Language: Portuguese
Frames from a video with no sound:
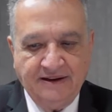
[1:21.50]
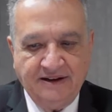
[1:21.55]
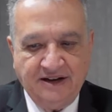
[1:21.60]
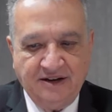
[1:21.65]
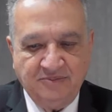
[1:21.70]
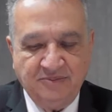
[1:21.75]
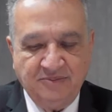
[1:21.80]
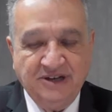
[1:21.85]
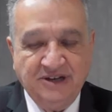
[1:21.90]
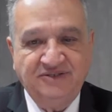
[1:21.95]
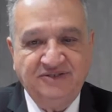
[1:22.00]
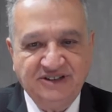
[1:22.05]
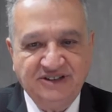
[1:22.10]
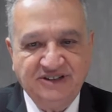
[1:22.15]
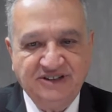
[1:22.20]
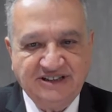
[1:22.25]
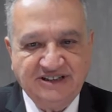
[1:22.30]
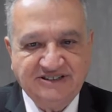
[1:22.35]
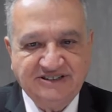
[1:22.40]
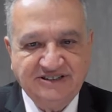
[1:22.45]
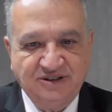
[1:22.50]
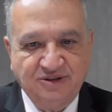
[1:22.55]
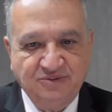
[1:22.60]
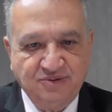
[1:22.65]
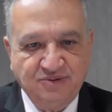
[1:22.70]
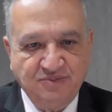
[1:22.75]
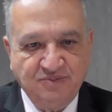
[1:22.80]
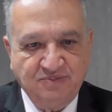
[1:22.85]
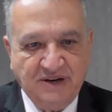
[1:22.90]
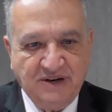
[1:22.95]
a manifestação
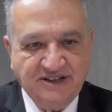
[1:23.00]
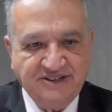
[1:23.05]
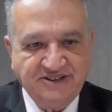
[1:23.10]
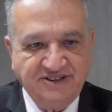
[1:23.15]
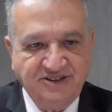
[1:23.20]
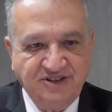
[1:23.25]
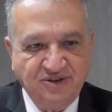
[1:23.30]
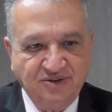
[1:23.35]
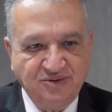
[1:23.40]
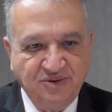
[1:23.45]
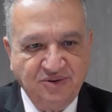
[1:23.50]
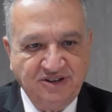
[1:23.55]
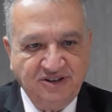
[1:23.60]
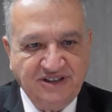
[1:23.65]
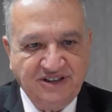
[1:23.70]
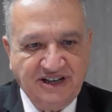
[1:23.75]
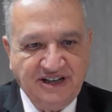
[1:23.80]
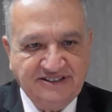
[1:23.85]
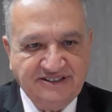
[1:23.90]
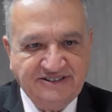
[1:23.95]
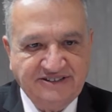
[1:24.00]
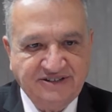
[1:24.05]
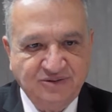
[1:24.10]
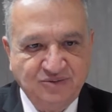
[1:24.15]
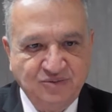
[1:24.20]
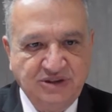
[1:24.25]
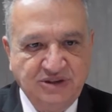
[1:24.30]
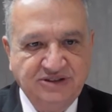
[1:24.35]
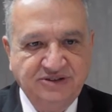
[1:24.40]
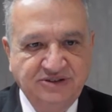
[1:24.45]
por parte de autoridades
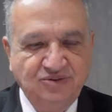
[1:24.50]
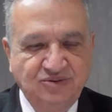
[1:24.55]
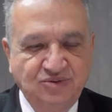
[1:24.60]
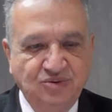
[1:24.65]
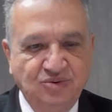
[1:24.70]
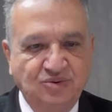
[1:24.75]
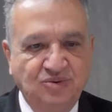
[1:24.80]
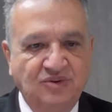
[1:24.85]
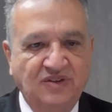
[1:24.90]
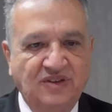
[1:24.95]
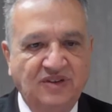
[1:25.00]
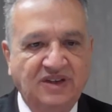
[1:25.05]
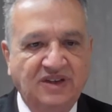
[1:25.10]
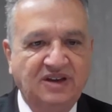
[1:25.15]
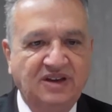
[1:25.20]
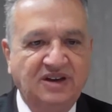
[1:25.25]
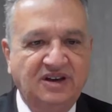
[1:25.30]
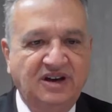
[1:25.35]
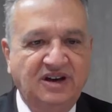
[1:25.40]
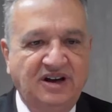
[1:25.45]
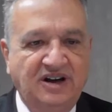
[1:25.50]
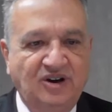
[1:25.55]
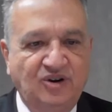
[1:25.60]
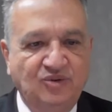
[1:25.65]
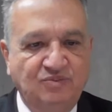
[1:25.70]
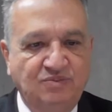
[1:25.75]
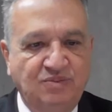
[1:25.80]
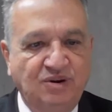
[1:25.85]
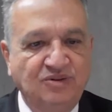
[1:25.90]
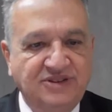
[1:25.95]
quanto ao
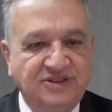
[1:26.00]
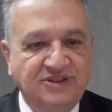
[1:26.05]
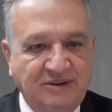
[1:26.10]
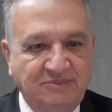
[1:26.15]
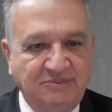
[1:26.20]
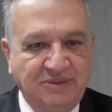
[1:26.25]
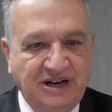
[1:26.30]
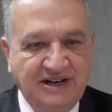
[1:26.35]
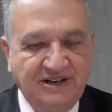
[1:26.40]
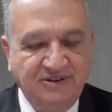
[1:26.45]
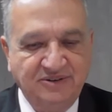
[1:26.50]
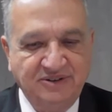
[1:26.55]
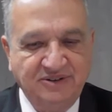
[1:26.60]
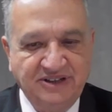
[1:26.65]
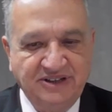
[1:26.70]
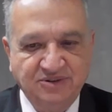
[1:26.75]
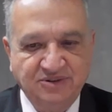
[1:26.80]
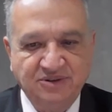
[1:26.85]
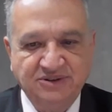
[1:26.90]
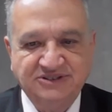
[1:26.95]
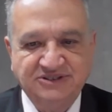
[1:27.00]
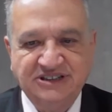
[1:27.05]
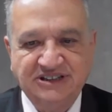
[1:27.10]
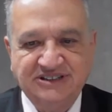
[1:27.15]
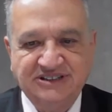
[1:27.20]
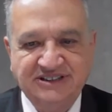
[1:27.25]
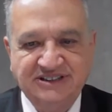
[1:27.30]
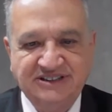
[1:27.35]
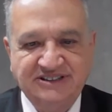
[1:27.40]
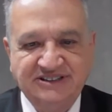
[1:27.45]
bom trabalho. Né? Todos
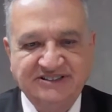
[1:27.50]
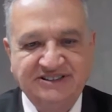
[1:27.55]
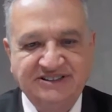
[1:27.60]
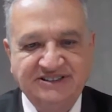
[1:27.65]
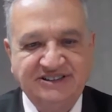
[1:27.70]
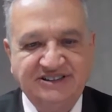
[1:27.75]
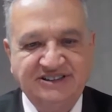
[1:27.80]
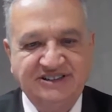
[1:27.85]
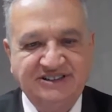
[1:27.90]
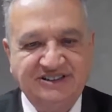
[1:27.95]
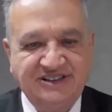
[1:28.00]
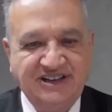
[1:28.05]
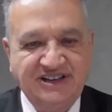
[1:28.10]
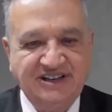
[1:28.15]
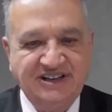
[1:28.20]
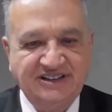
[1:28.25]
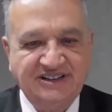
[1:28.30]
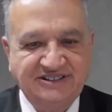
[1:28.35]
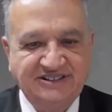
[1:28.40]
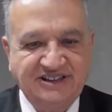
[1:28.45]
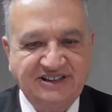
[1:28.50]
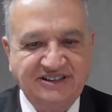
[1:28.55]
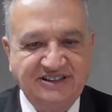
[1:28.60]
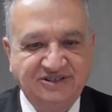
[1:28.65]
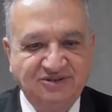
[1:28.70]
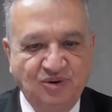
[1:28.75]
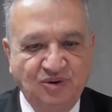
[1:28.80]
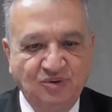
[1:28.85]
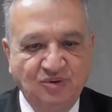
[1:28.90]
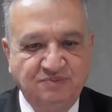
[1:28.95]
aqueles que têm
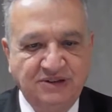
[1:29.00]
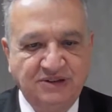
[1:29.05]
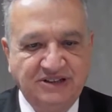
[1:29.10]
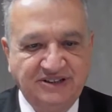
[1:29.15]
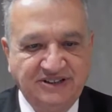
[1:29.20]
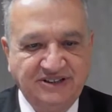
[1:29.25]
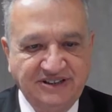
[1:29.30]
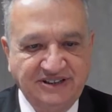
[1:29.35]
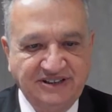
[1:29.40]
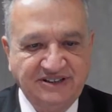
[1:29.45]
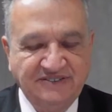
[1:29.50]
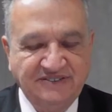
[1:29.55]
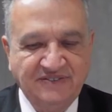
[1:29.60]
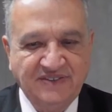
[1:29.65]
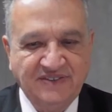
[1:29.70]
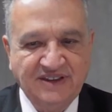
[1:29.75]
acesso ao PITAM,